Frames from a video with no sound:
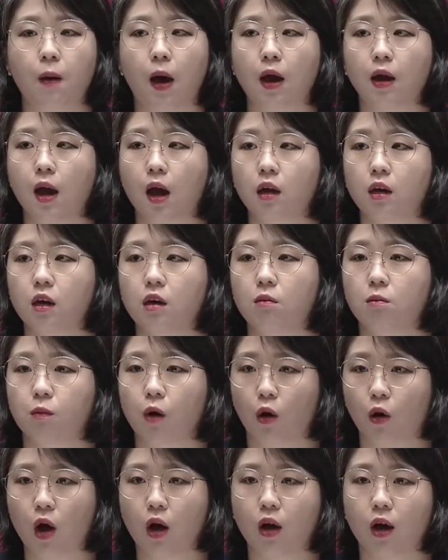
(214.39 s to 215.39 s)

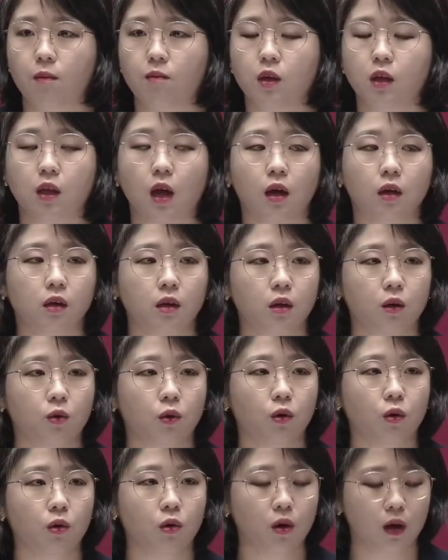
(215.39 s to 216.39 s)
방향은 명확합니다.
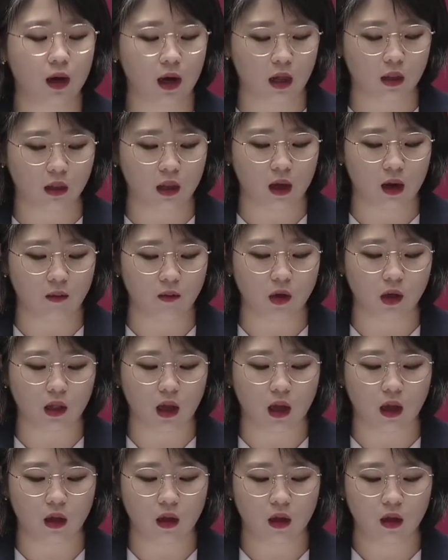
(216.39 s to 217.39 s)
그리고
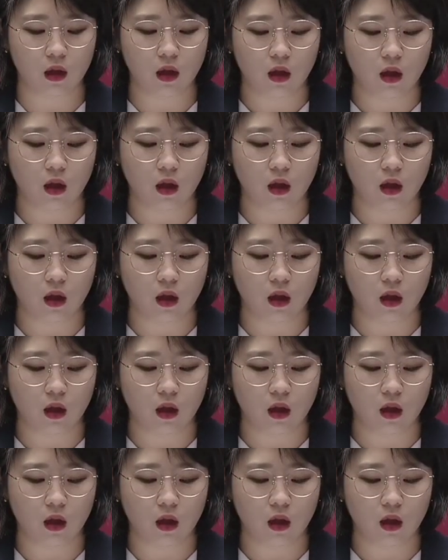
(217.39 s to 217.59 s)
간단합니다.